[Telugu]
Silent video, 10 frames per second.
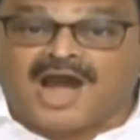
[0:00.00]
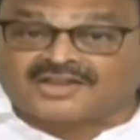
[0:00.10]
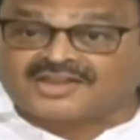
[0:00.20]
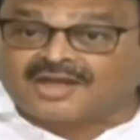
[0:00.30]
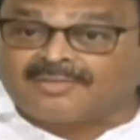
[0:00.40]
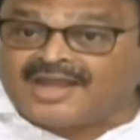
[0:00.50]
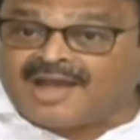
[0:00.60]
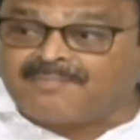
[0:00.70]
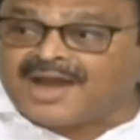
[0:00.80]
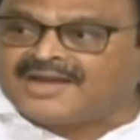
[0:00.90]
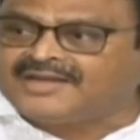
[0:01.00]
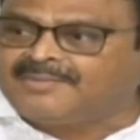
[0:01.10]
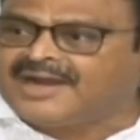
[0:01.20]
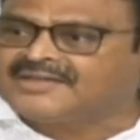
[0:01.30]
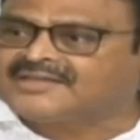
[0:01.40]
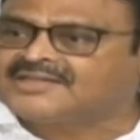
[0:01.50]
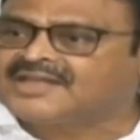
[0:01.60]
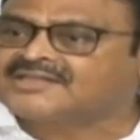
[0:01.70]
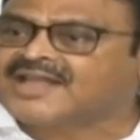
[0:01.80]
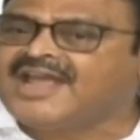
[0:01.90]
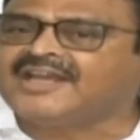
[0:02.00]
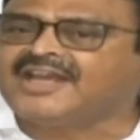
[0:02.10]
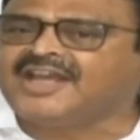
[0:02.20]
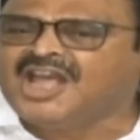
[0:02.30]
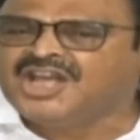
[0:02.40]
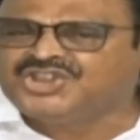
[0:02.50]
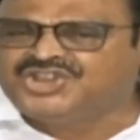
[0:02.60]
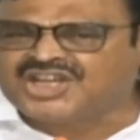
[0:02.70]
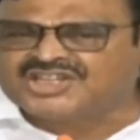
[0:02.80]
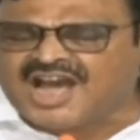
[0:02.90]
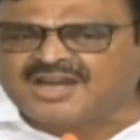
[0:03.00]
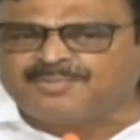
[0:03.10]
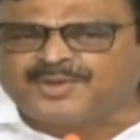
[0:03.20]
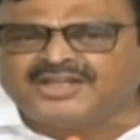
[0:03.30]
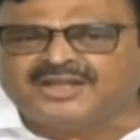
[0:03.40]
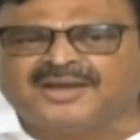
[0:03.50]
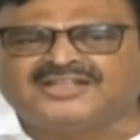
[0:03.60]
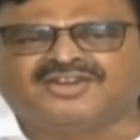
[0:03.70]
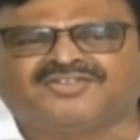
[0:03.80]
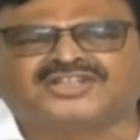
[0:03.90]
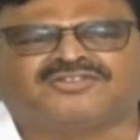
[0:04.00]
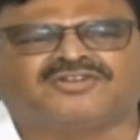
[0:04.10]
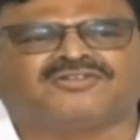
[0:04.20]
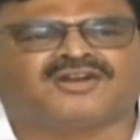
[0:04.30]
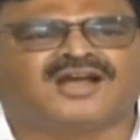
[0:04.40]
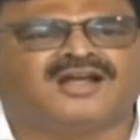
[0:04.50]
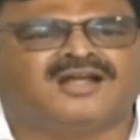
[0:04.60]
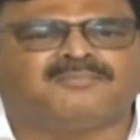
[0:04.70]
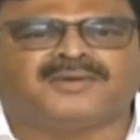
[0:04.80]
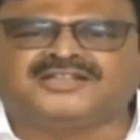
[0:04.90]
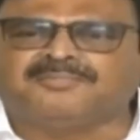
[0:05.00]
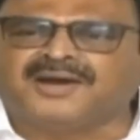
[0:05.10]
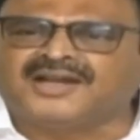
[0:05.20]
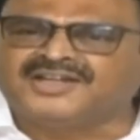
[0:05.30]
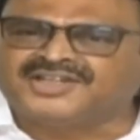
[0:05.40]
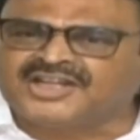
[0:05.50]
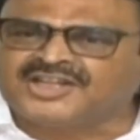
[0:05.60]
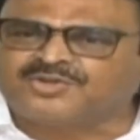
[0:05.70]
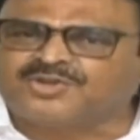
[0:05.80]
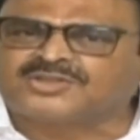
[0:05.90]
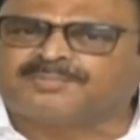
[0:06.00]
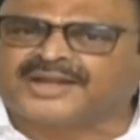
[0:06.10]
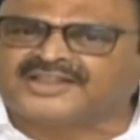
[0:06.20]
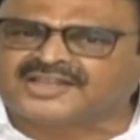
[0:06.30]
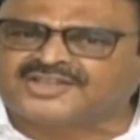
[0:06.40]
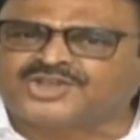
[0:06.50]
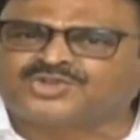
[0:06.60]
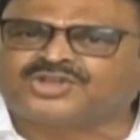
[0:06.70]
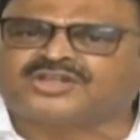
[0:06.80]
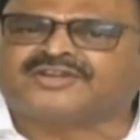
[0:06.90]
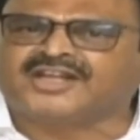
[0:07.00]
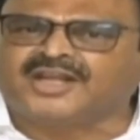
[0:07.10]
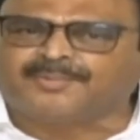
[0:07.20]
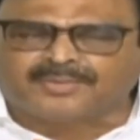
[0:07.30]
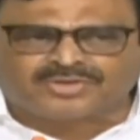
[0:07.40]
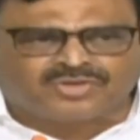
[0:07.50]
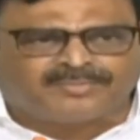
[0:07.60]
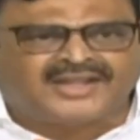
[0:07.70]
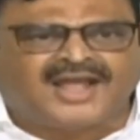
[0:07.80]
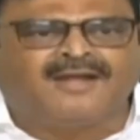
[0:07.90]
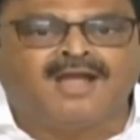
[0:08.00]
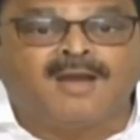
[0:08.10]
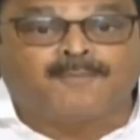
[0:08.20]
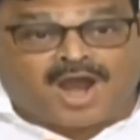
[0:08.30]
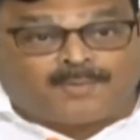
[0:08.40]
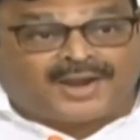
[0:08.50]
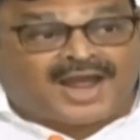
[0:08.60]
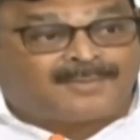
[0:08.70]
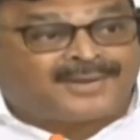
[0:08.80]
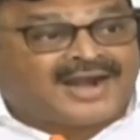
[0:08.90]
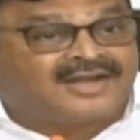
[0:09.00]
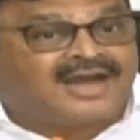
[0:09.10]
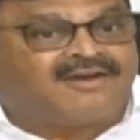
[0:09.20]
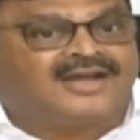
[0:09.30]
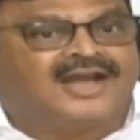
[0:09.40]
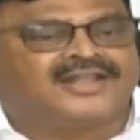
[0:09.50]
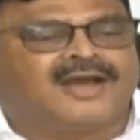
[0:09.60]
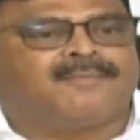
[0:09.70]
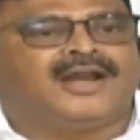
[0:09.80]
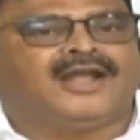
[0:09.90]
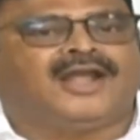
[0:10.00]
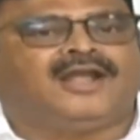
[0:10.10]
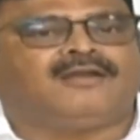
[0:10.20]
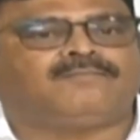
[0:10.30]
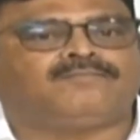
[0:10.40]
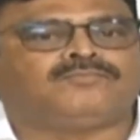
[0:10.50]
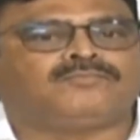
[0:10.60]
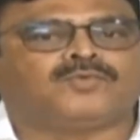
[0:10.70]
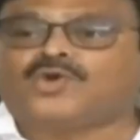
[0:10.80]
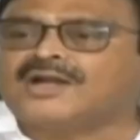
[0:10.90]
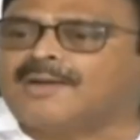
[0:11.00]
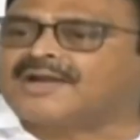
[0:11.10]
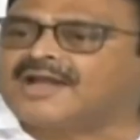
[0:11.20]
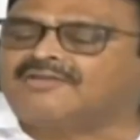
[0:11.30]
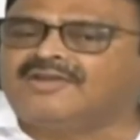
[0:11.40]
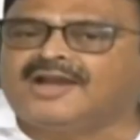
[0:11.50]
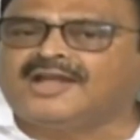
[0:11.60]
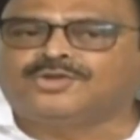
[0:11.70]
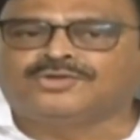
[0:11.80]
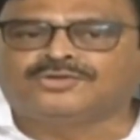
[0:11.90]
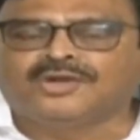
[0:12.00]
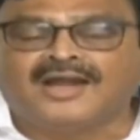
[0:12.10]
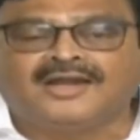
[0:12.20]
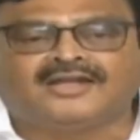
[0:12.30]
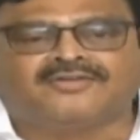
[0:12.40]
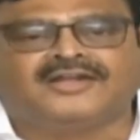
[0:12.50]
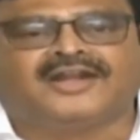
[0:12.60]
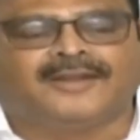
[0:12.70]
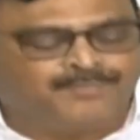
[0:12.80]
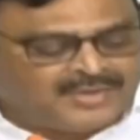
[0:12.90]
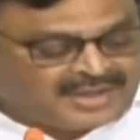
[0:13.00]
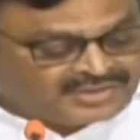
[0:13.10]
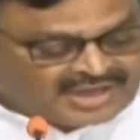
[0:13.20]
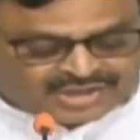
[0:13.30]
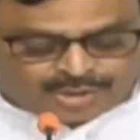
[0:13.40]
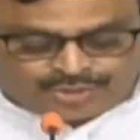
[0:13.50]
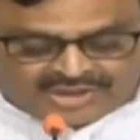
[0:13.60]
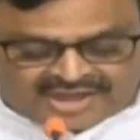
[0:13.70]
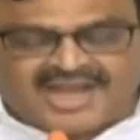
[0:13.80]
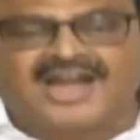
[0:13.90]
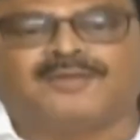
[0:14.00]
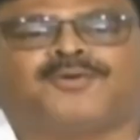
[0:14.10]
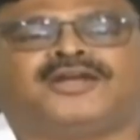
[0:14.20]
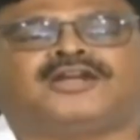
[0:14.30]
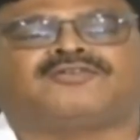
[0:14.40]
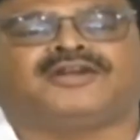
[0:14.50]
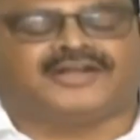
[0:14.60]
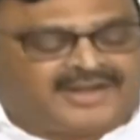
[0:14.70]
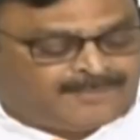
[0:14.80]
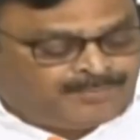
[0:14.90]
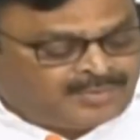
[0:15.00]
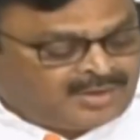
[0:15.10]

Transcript: మాత్రమే అమ్మాలని డిమాండ్ చేసే స్థాయికి దిగజారిపోయింది మద్యం విషయంలో కూడా మద్యపాన నిషేధం కోసం ప్రయత్నం చేస్తున్నటువంటి ఈ ప్రభుత్వం మీద మాకు ఫలానా బ్రాండ్ కావాలి అదే అమ్మాలి ఇంకోటి అమ్మడానికి వీల్లేదు అనేటువంటి దశకు దిగజారిపోయినటువంటి